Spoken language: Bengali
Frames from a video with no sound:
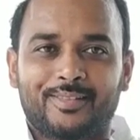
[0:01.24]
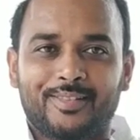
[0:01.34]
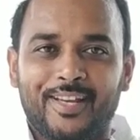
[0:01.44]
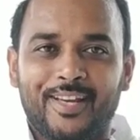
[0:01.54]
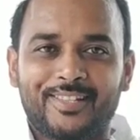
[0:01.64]

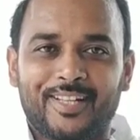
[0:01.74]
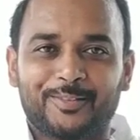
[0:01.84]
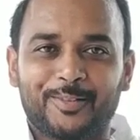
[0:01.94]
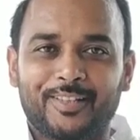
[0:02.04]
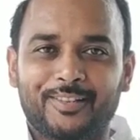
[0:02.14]
স্নেহের
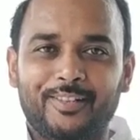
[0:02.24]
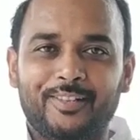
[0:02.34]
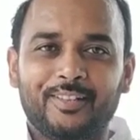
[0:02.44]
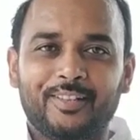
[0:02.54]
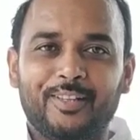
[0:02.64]
ছাত্রছাত্রী
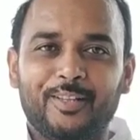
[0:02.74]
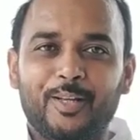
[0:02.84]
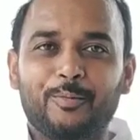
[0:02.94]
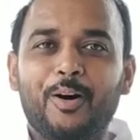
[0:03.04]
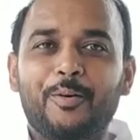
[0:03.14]

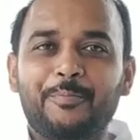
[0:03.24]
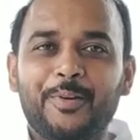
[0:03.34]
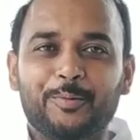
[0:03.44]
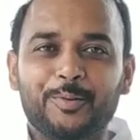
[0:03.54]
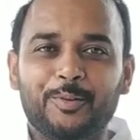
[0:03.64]
এবং আমার
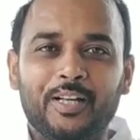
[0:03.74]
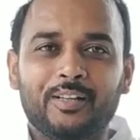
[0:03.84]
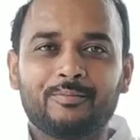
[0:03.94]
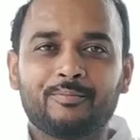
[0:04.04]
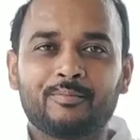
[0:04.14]
প্রিয় বন্ধুরা
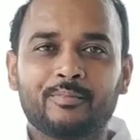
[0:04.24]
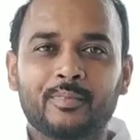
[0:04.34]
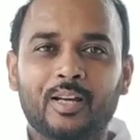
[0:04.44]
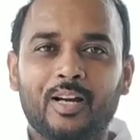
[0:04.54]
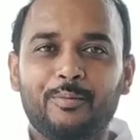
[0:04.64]

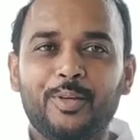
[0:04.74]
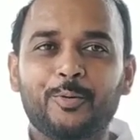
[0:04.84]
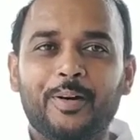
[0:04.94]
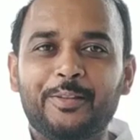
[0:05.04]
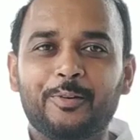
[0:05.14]
আমি
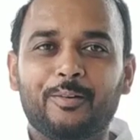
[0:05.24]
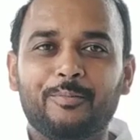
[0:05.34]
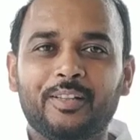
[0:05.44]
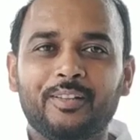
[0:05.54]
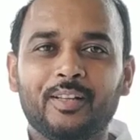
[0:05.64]
ওবায়দুর
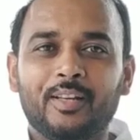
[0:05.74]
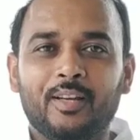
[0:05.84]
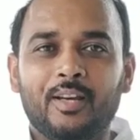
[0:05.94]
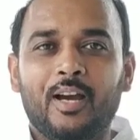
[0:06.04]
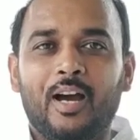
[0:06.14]
রহমান
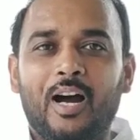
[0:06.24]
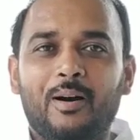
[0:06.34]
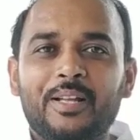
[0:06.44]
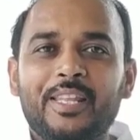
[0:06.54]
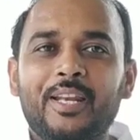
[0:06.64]

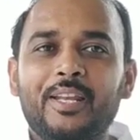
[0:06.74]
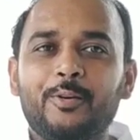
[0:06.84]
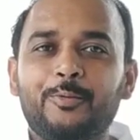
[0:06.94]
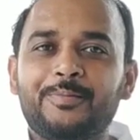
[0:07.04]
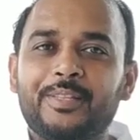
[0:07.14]
আমাদের
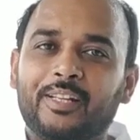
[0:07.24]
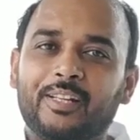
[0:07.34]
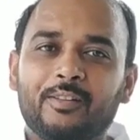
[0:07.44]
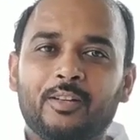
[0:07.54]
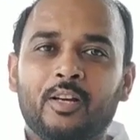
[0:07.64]
ইউটিউব
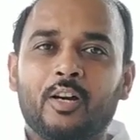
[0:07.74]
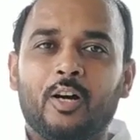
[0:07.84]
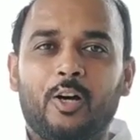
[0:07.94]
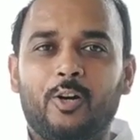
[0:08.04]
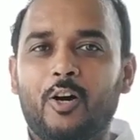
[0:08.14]
চ্যানেল
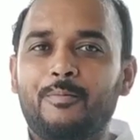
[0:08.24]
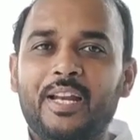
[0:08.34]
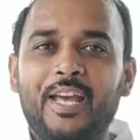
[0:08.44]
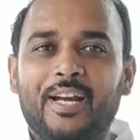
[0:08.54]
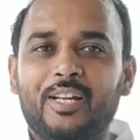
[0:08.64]

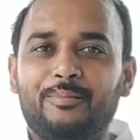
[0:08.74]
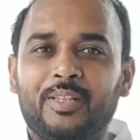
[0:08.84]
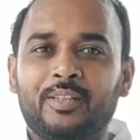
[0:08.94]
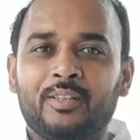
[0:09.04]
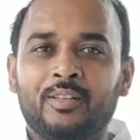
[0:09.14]
রহমান
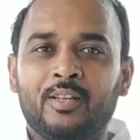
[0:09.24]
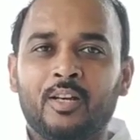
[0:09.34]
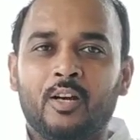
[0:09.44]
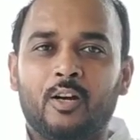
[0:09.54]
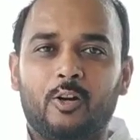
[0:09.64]
একাডেমি
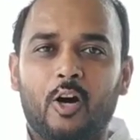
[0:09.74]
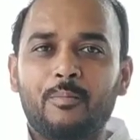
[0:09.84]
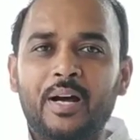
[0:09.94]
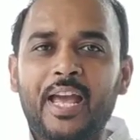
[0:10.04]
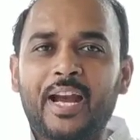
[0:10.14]

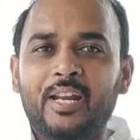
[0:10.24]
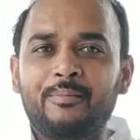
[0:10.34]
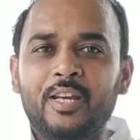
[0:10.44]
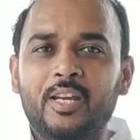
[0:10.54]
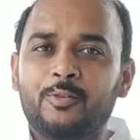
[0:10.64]
রহমান
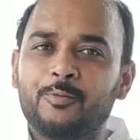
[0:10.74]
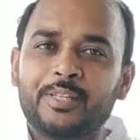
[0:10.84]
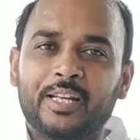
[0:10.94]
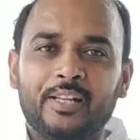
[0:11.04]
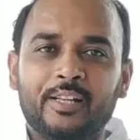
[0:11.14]
একাডেমি ইউটিউব
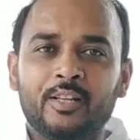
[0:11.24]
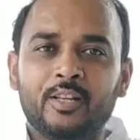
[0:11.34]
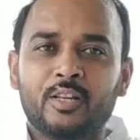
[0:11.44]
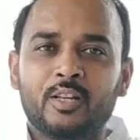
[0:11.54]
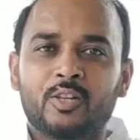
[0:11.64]
চ্যানেলে
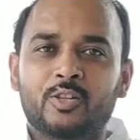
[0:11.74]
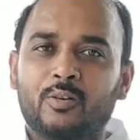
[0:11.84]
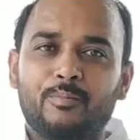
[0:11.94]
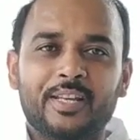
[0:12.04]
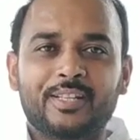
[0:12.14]

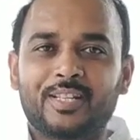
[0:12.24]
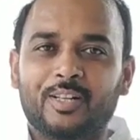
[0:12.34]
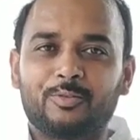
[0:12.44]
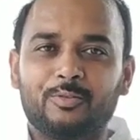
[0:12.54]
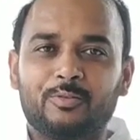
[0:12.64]
সবাইকে
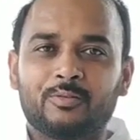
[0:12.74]
স্বাগত